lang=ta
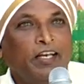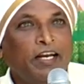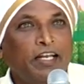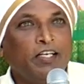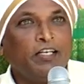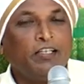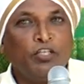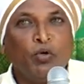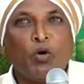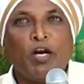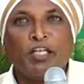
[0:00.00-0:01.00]
இன்றைக்கு
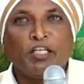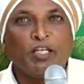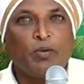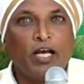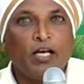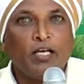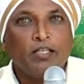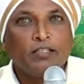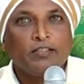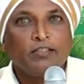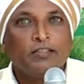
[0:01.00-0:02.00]
திருக்குறள் எடுத்துக்கிட்டோம்னா
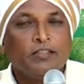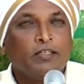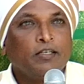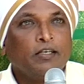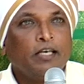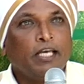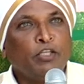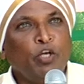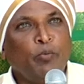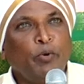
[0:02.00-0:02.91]
எத்தனையோ